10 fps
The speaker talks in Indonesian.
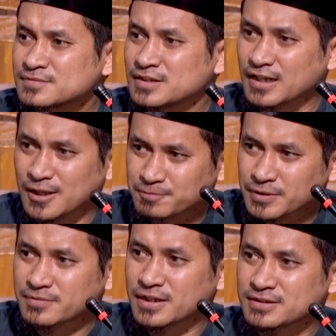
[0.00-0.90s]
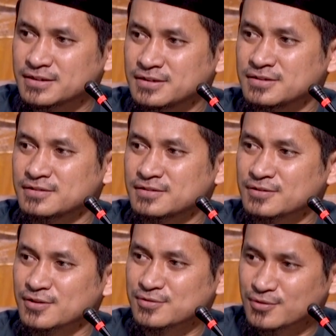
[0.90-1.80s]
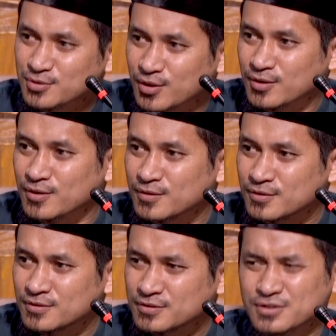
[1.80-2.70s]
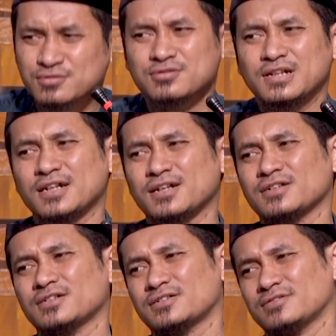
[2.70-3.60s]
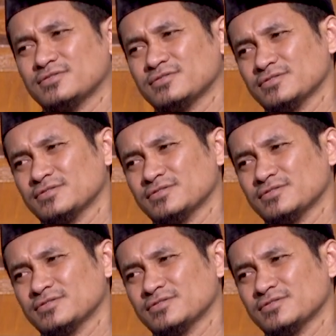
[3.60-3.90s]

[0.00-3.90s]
Diraupi berarti. Terus lontor. Ya sudah kalau gitu.